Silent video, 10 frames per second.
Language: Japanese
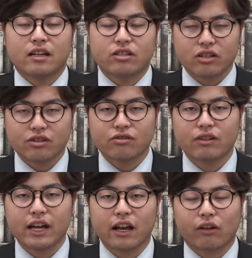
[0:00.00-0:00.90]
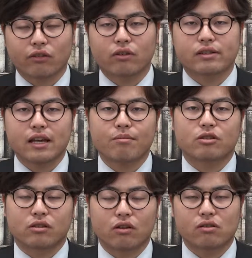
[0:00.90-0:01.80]
信州大学の生
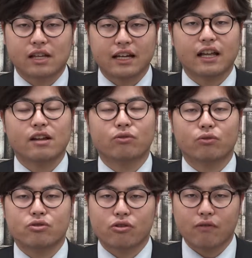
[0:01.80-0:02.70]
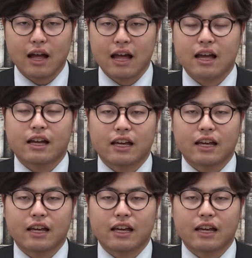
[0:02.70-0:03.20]
物の最大の特徴は、